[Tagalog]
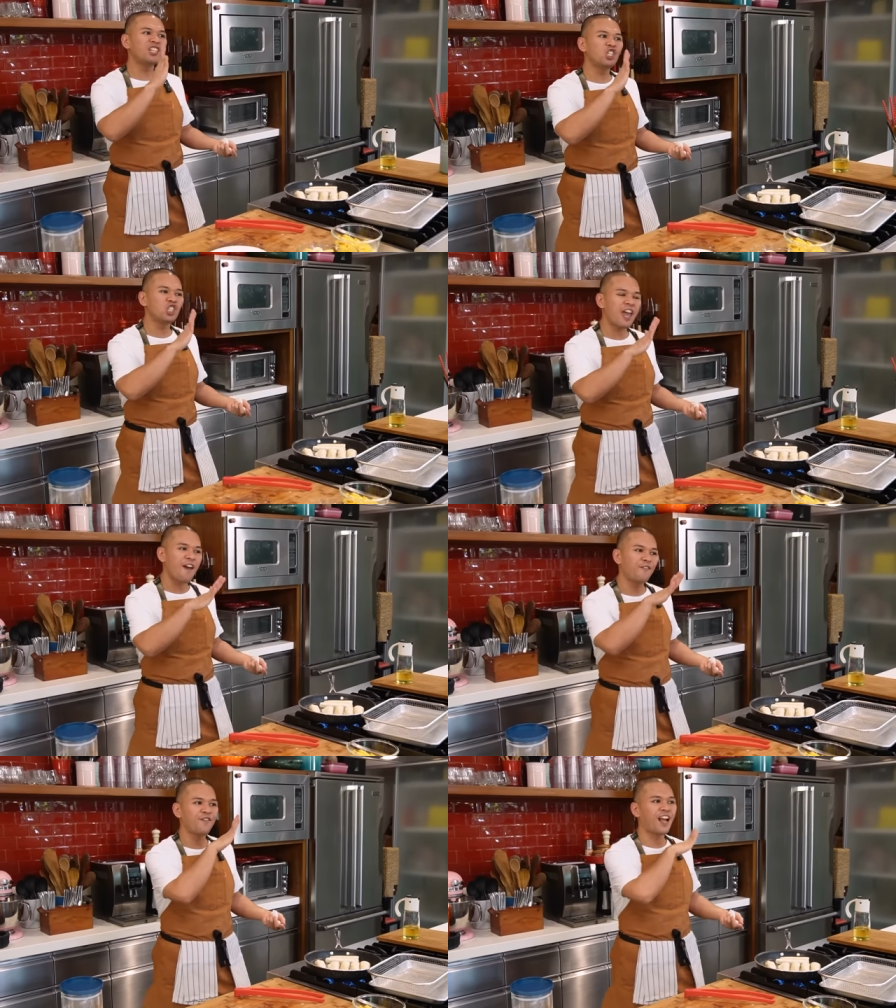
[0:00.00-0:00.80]
lang
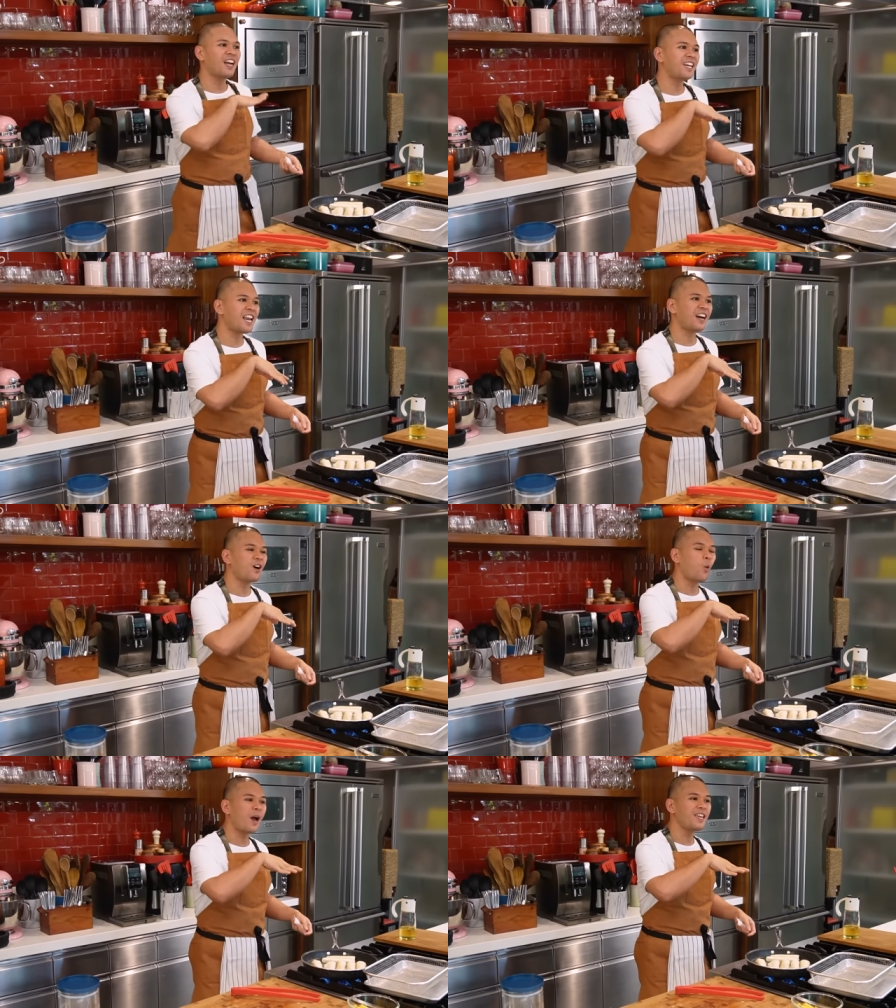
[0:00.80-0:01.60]
chef na ang
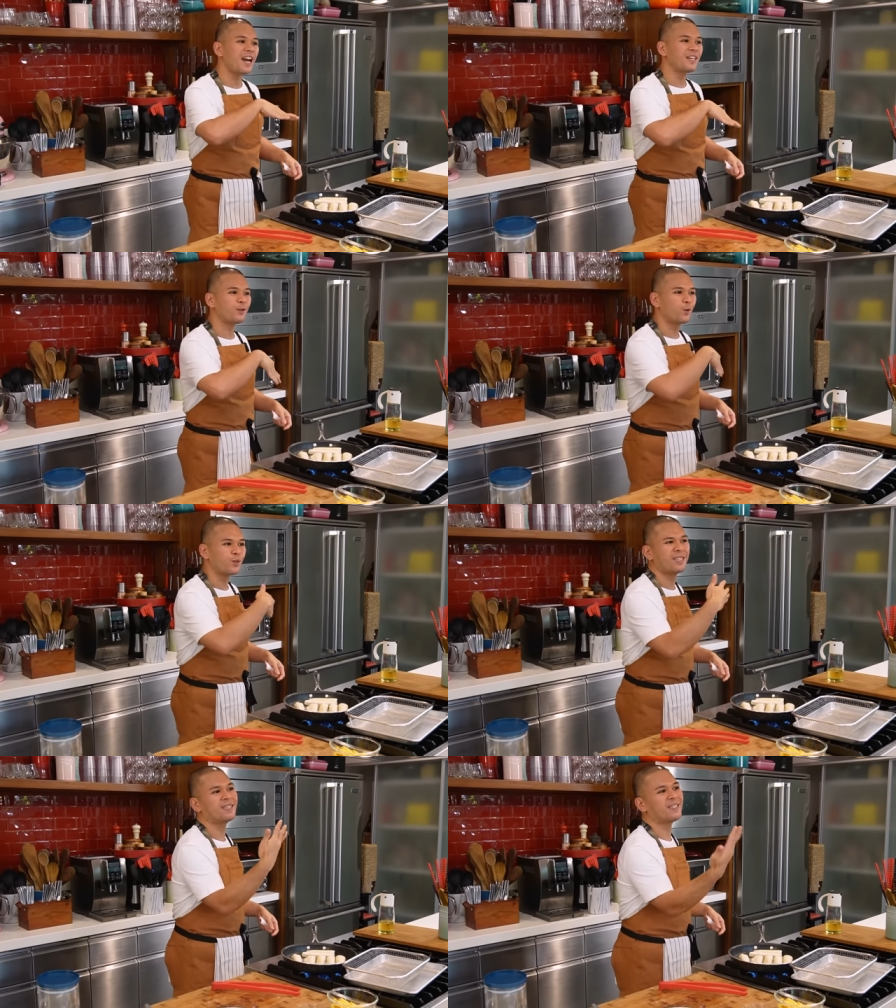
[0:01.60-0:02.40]
ginagawa niya is
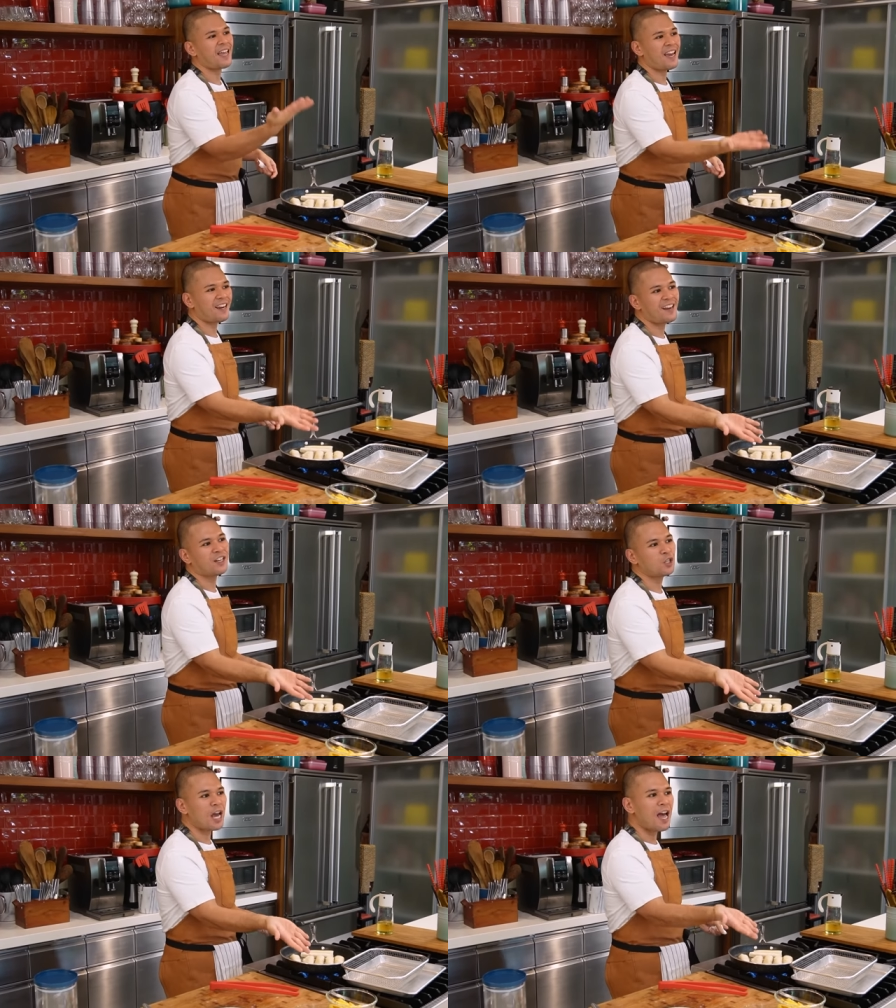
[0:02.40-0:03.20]
kung sa steak
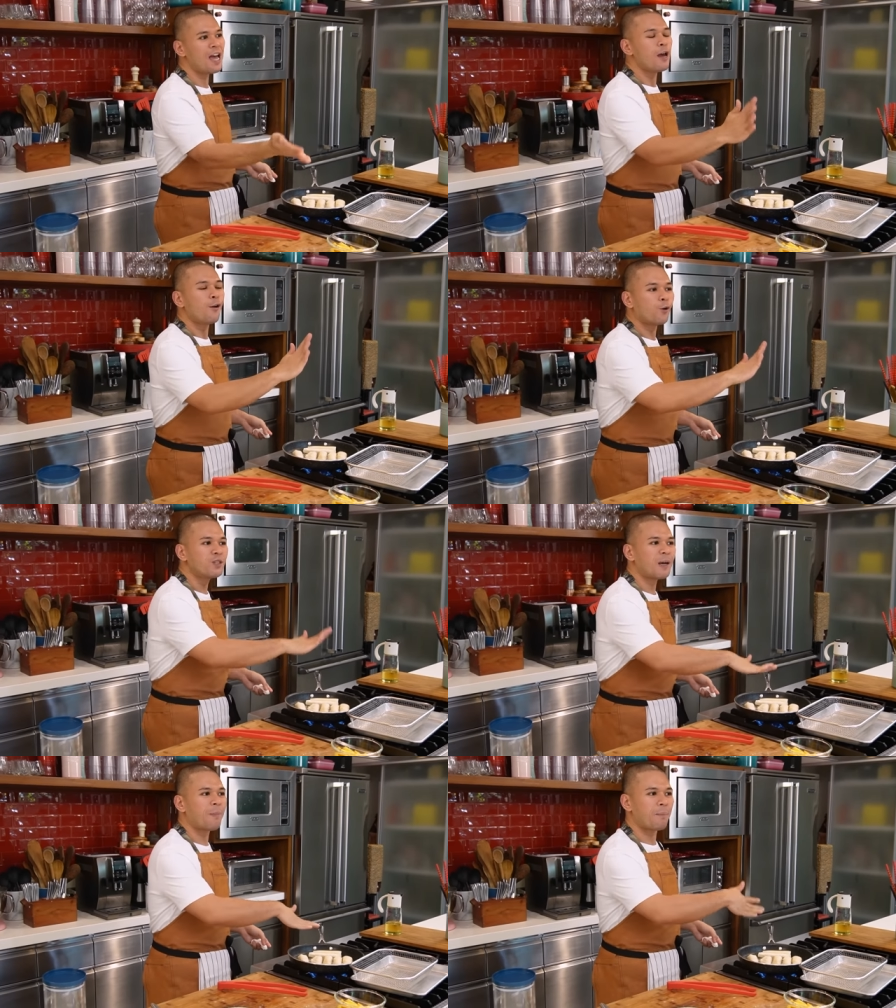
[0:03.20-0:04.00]
lang siya,
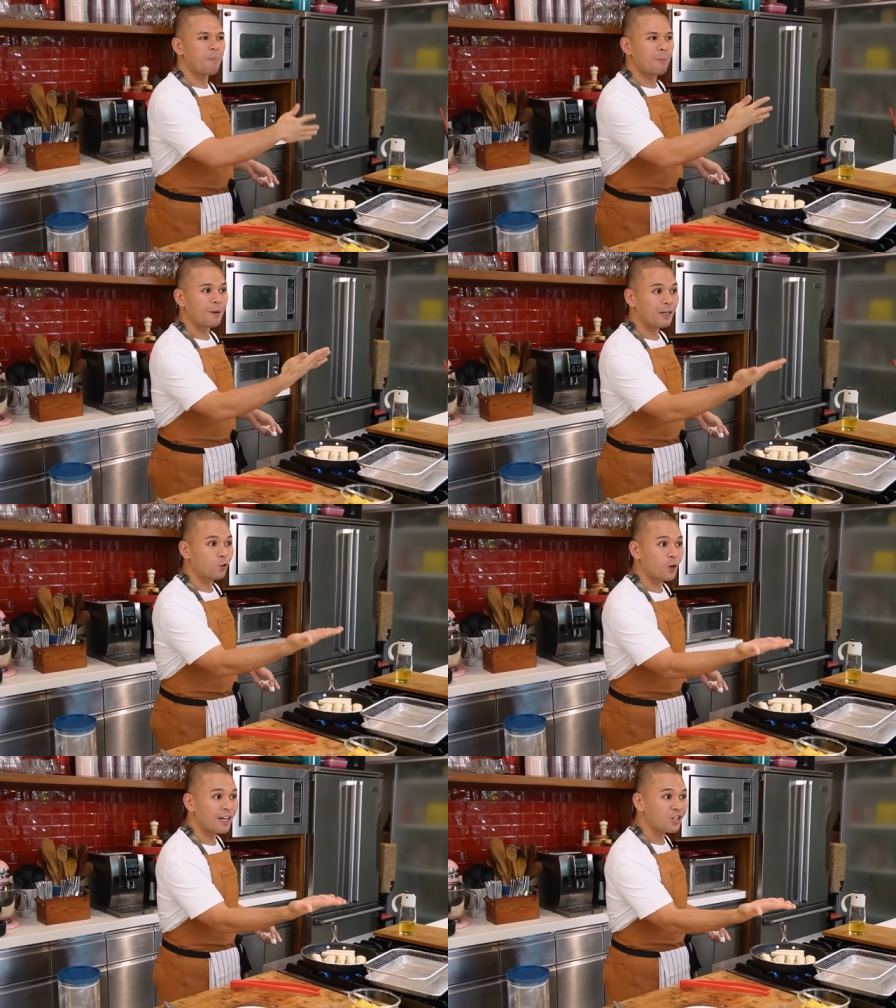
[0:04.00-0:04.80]
kung sa
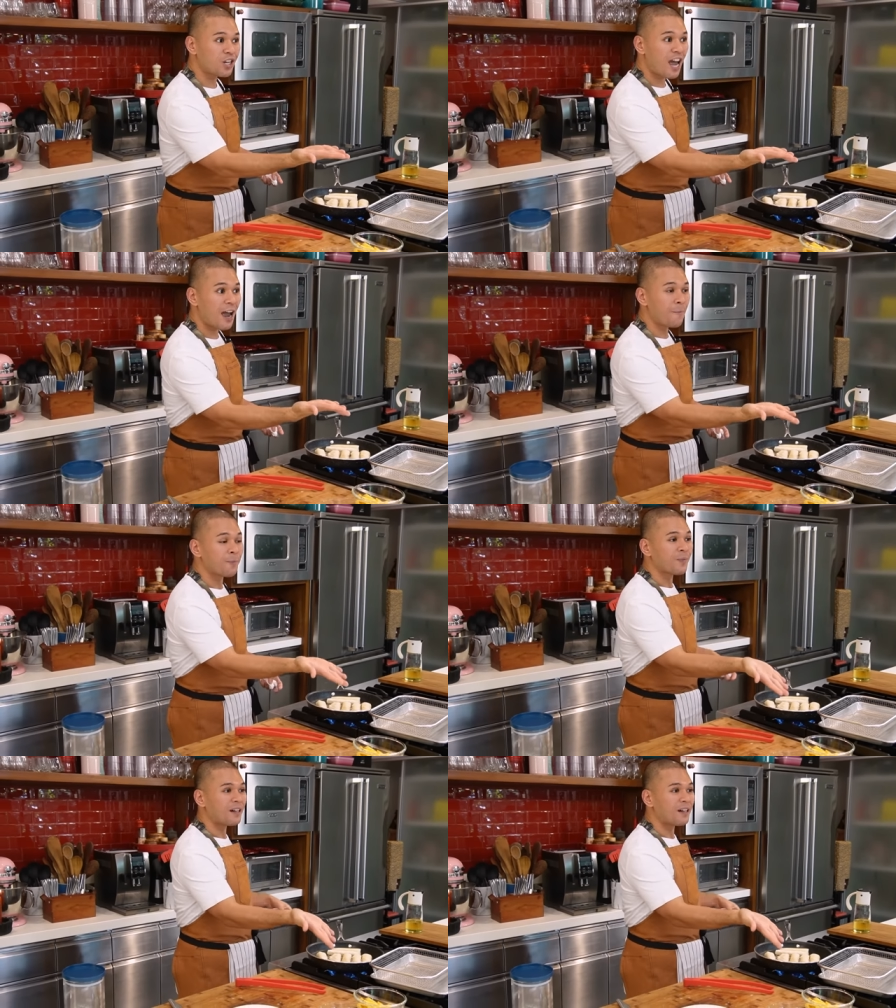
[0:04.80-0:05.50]
pagpiprito lang siya,